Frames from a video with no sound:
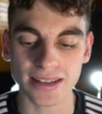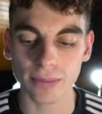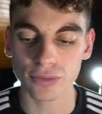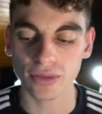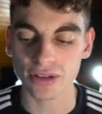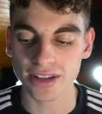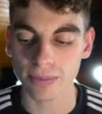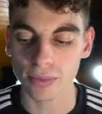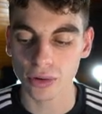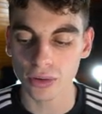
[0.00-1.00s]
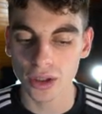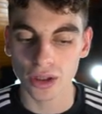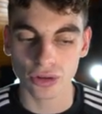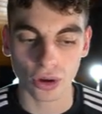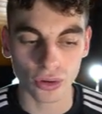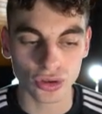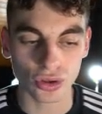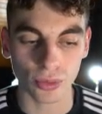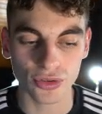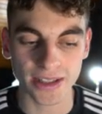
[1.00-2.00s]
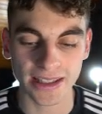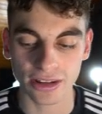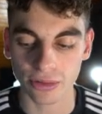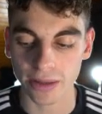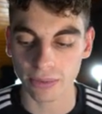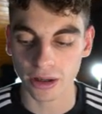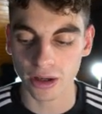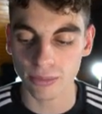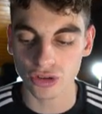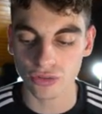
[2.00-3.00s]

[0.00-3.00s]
simple, tu vas tout simplement te rendre sur musicgateway.com,